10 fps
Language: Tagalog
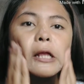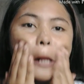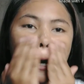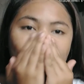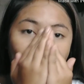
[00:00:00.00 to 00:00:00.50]

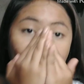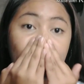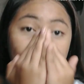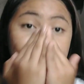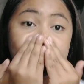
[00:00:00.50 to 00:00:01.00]
talaga
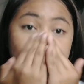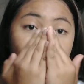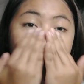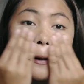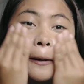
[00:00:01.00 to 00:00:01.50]
habol ko
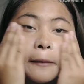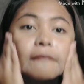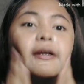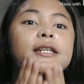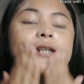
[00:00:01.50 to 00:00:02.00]
sa
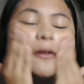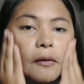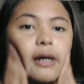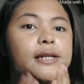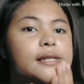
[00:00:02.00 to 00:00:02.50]
facial
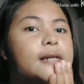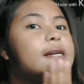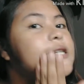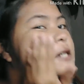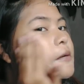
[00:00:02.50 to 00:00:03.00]
wash.
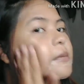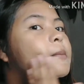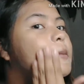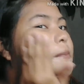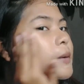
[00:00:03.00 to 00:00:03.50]
And
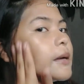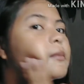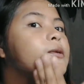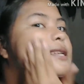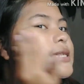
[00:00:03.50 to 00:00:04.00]
syempre,
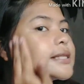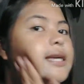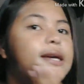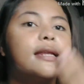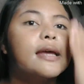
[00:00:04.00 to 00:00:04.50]
pampalambot ng
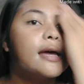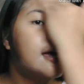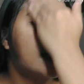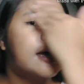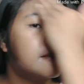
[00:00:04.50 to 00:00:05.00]
skin
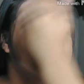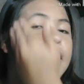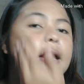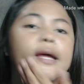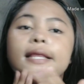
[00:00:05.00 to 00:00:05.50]
and
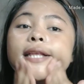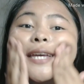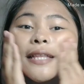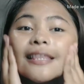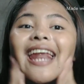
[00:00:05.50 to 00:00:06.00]
para
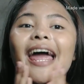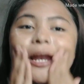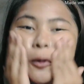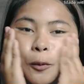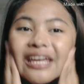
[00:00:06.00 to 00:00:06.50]
hindi dry
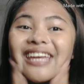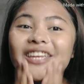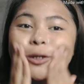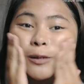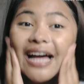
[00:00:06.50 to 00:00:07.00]
looking
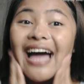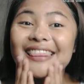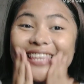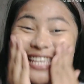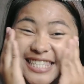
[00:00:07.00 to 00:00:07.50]
yung
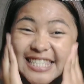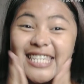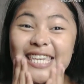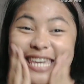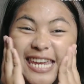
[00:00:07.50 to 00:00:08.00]
ating
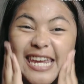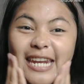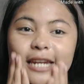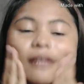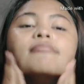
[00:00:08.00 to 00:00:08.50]
skin.
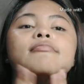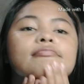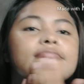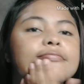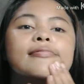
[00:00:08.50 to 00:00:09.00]

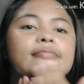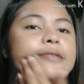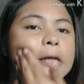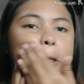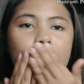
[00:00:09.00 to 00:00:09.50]

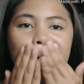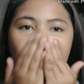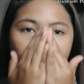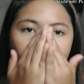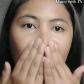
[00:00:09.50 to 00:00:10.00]

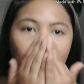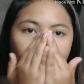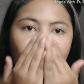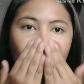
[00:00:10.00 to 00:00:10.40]
So, ayan.